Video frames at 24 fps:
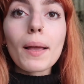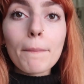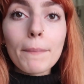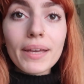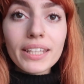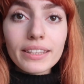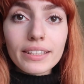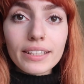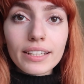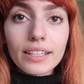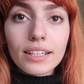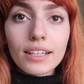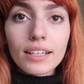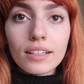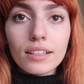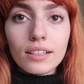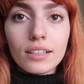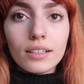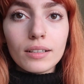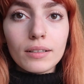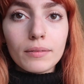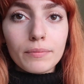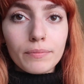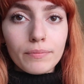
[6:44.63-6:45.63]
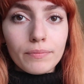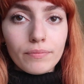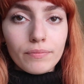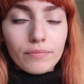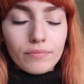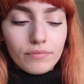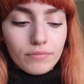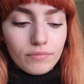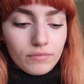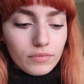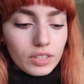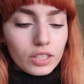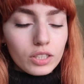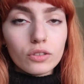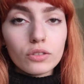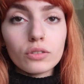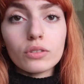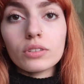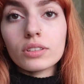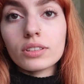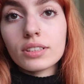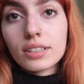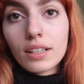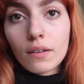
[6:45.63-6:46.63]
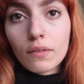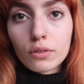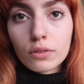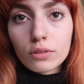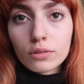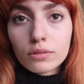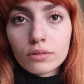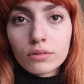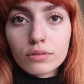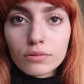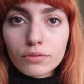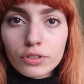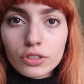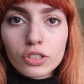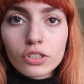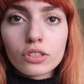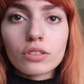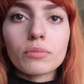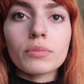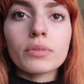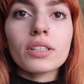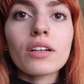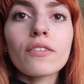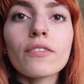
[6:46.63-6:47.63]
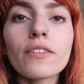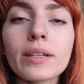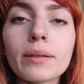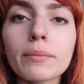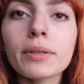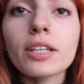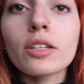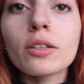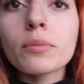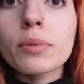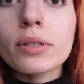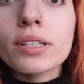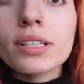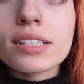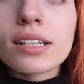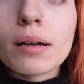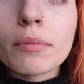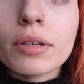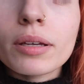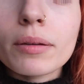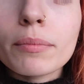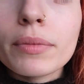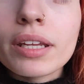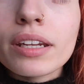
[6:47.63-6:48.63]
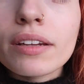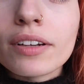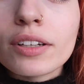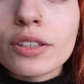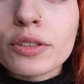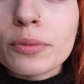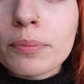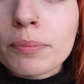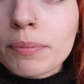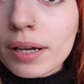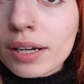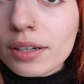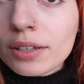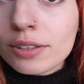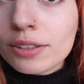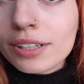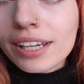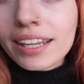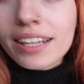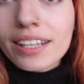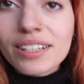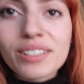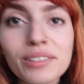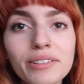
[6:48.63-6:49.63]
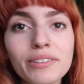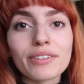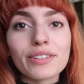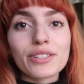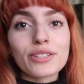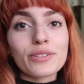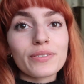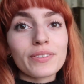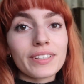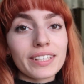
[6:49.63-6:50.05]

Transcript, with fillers: mentre ehm, io stavo facendomi gli affari miei dopo l'esame mi è arrivato un pacco che adesso vi faccio